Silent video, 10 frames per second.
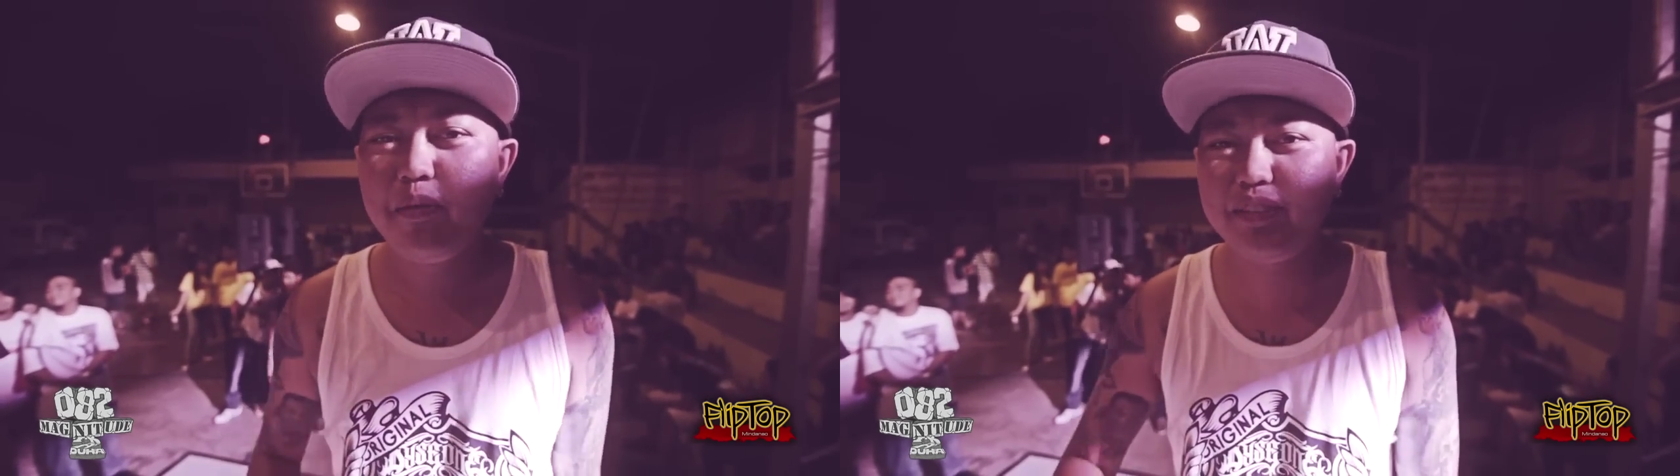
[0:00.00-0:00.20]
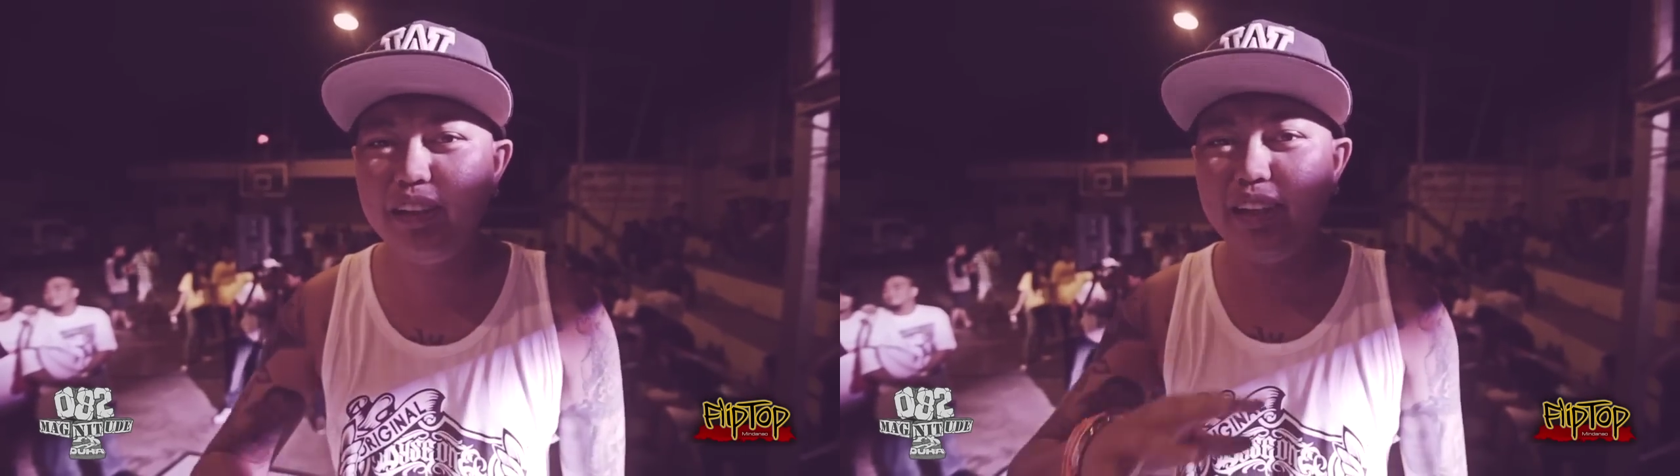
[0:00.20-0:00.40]

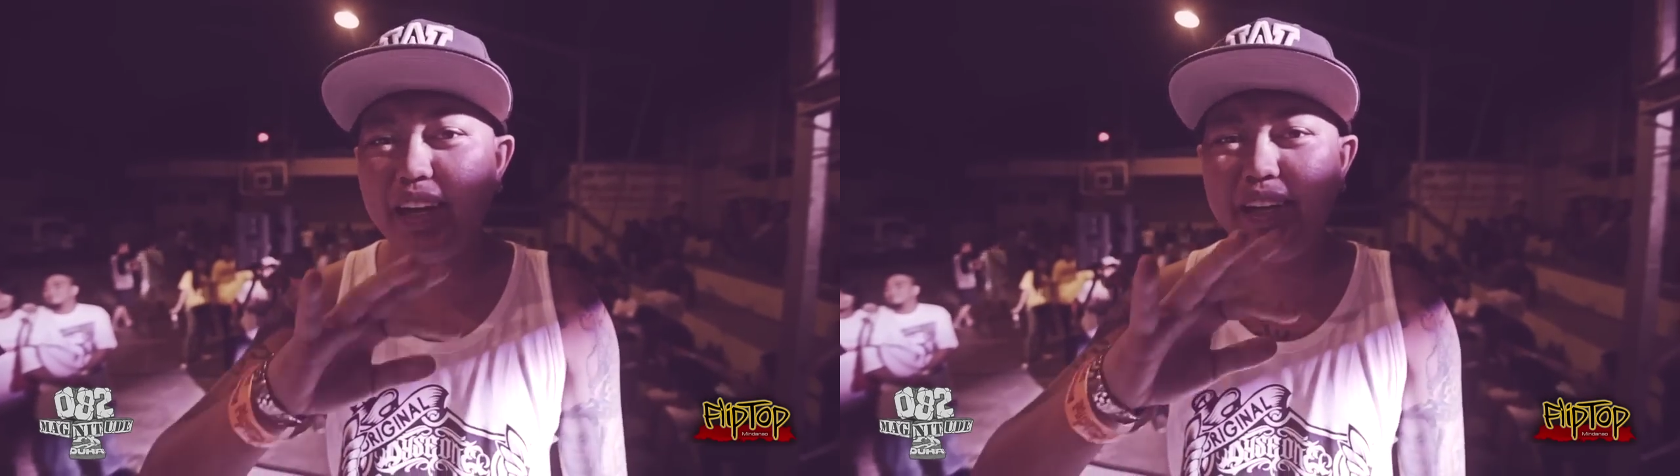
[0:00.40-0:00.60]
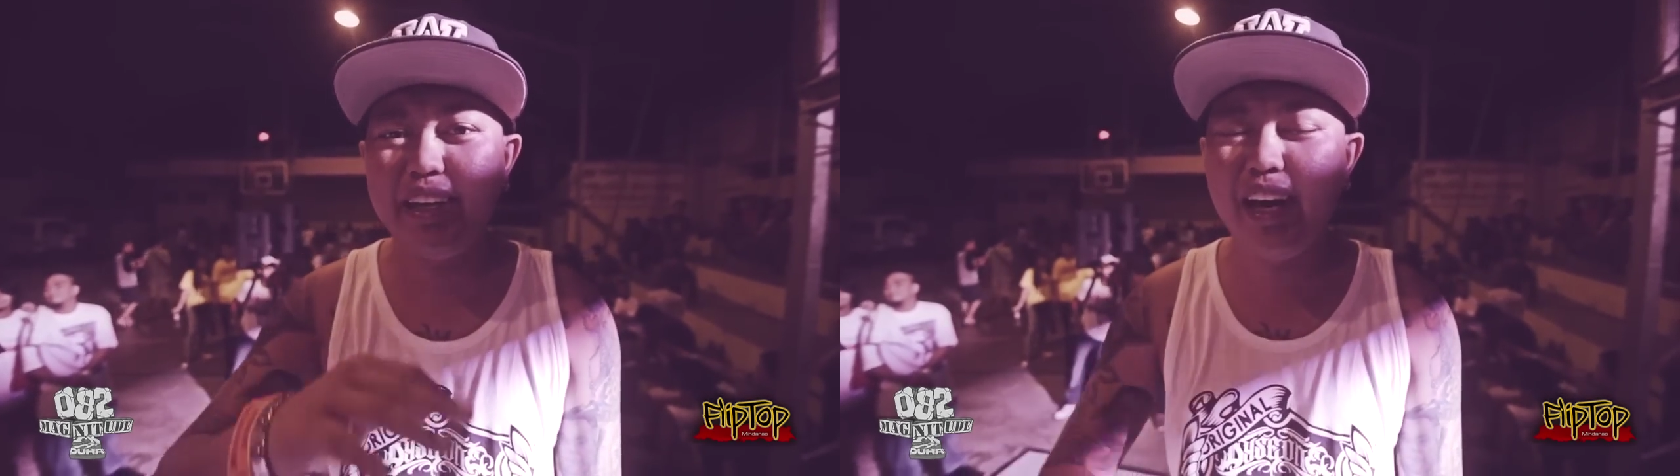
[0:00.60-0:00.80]
Si
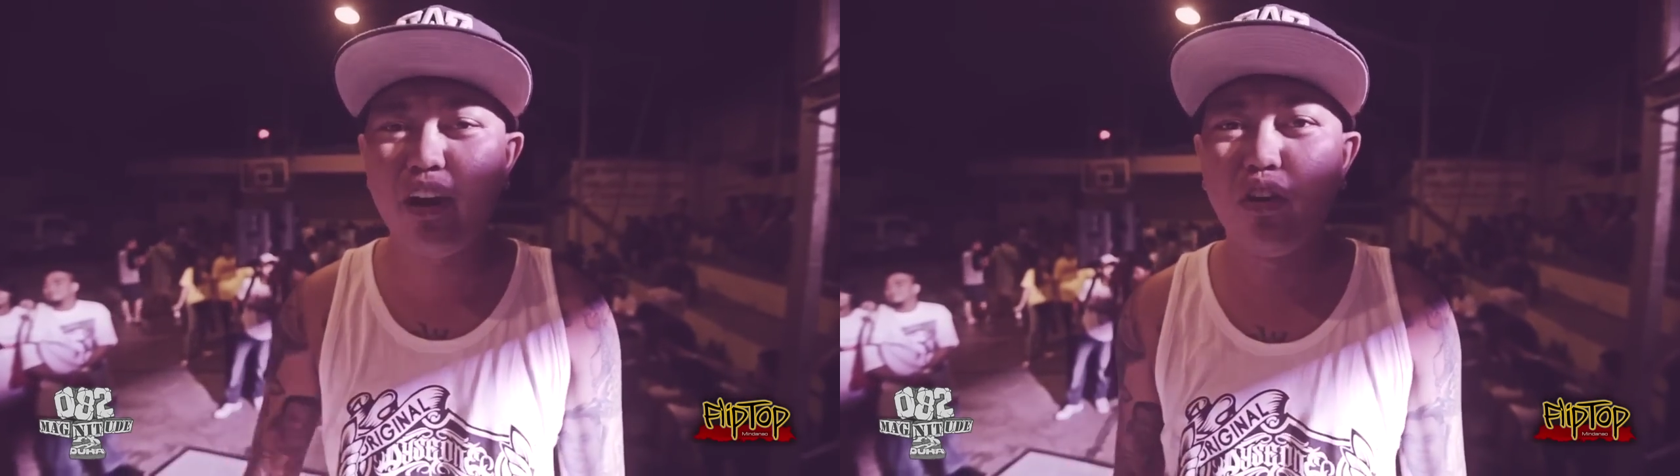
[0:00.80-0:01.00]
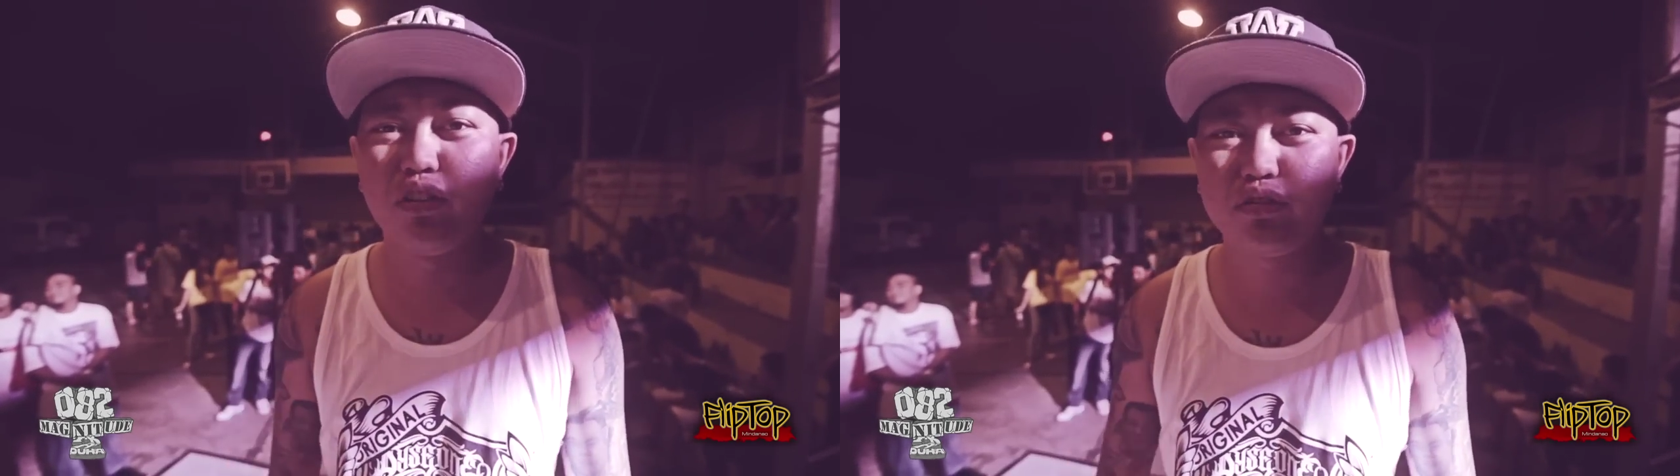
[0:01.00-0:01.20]
kay
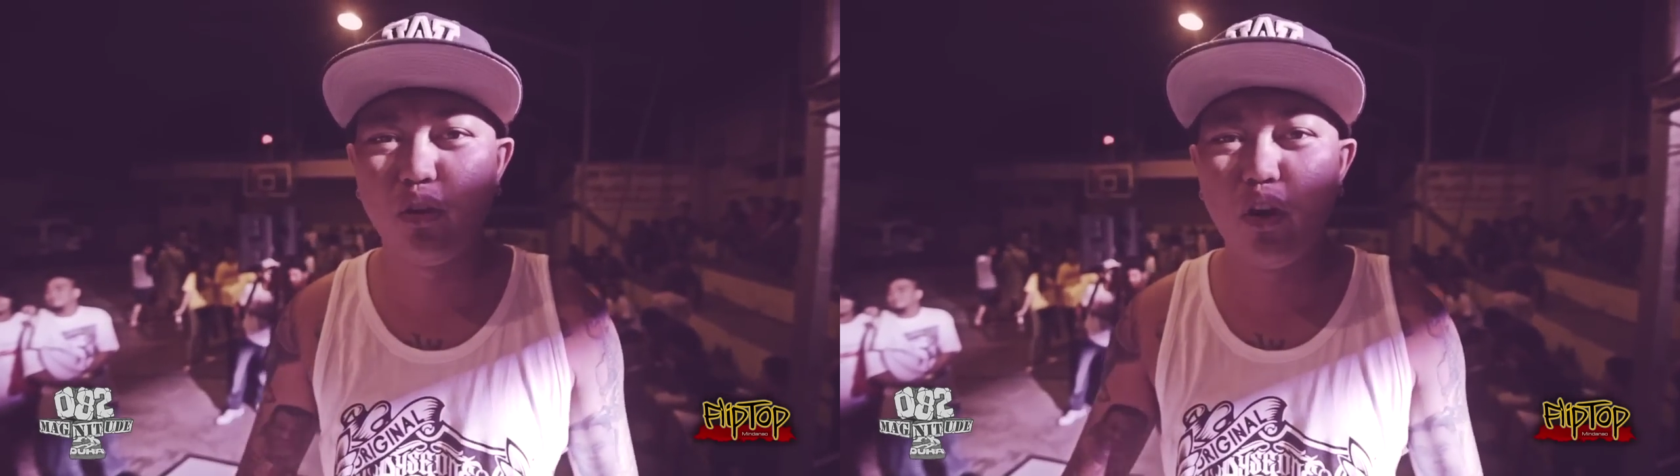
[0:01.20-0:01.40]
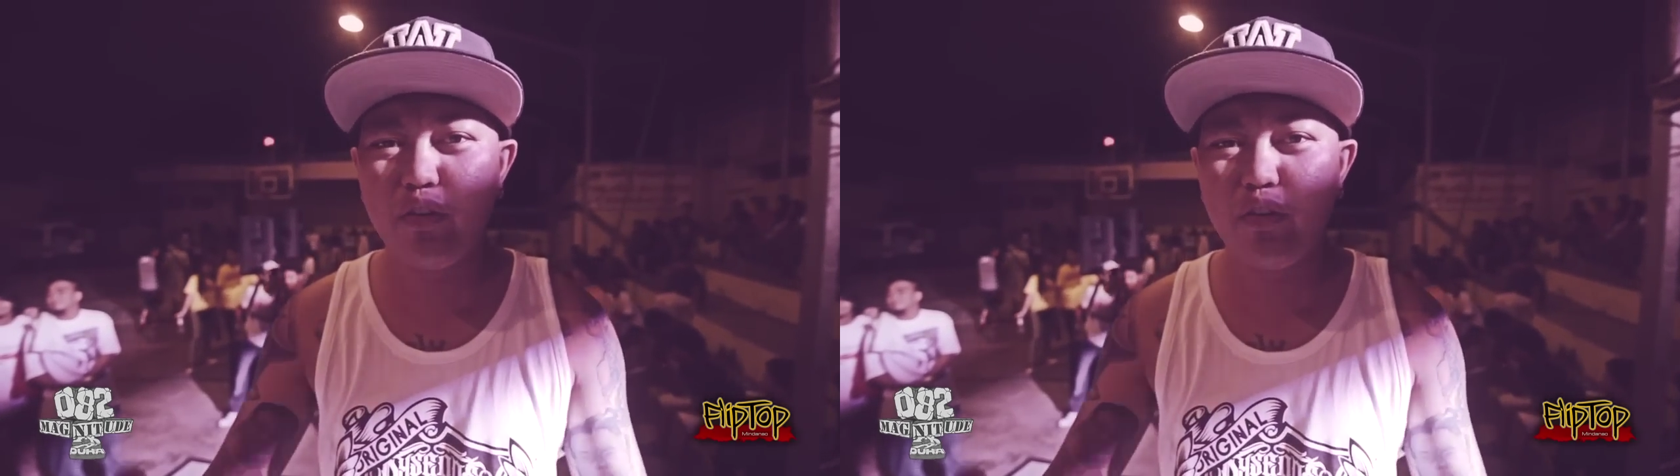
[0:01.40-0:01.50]
ako. So